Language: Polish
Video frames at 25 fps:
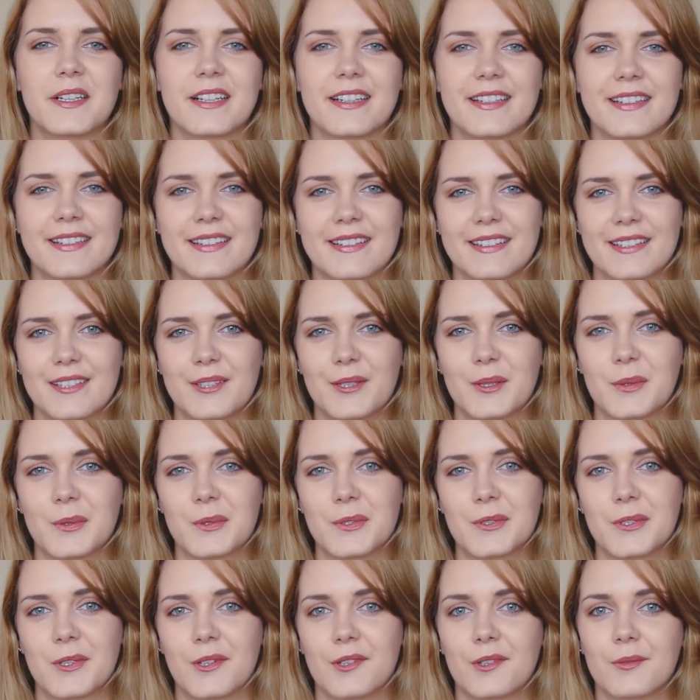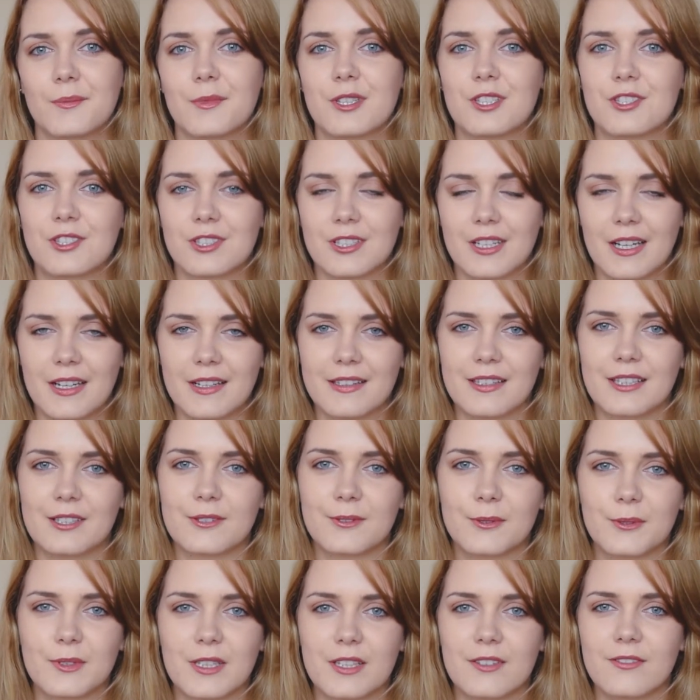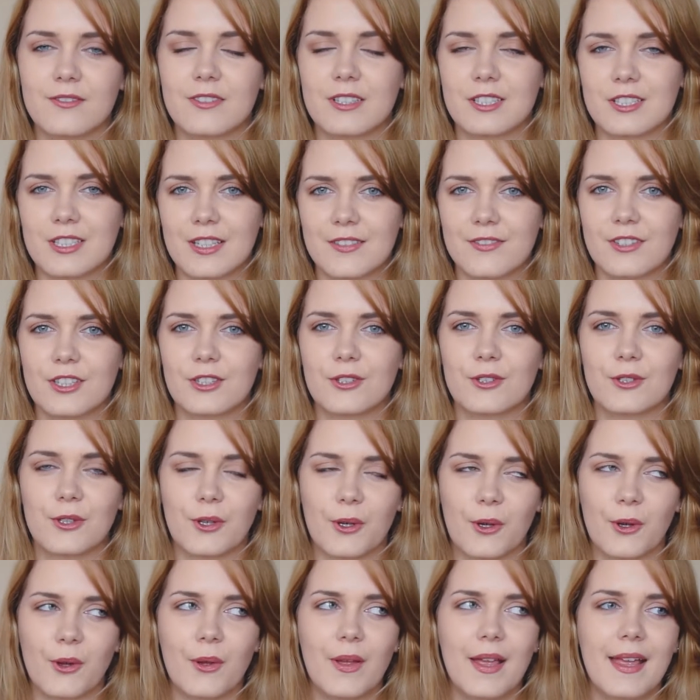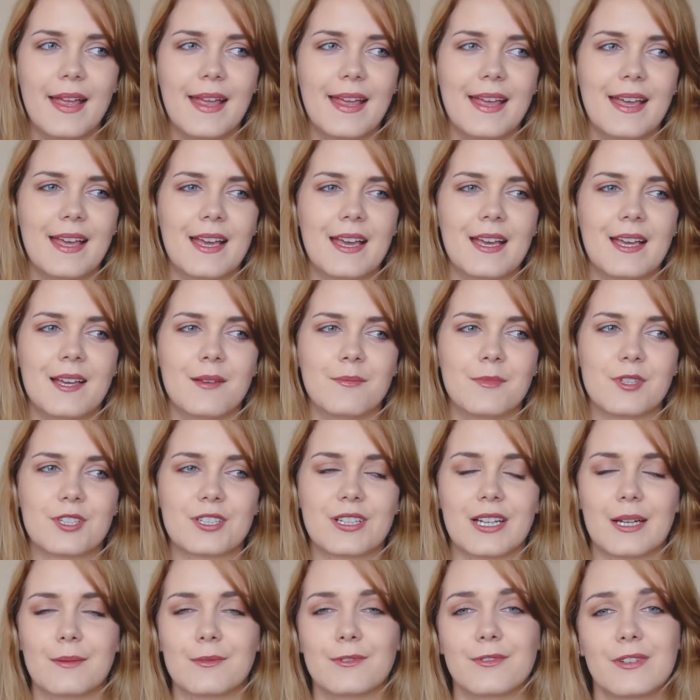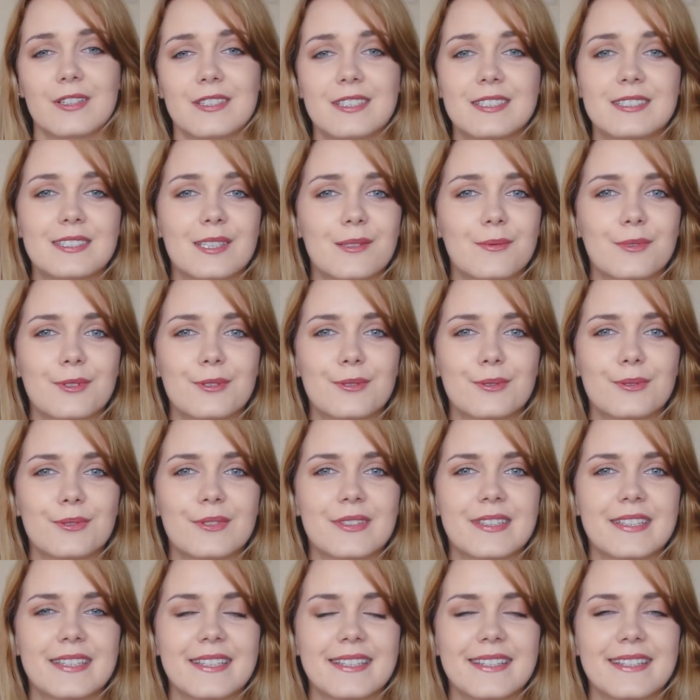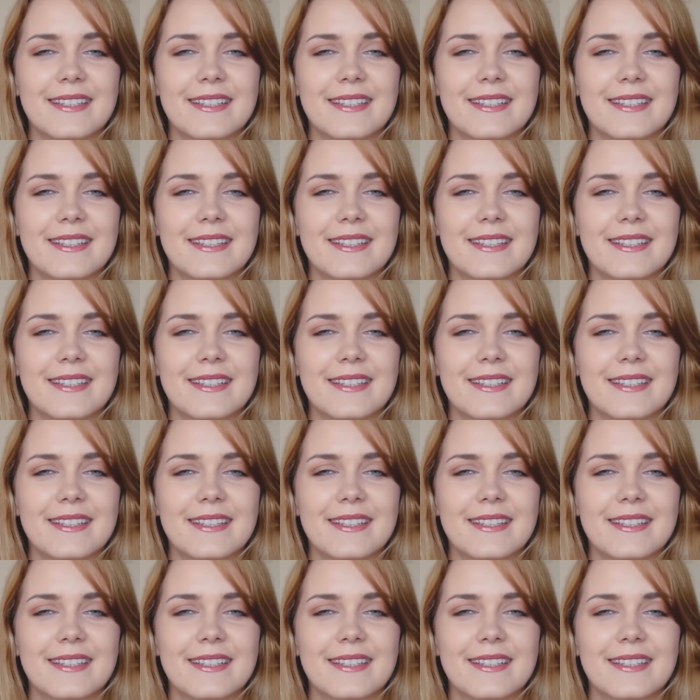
e, już do mieszkania tutaj w Warszawie, to mieszkałam 20 minut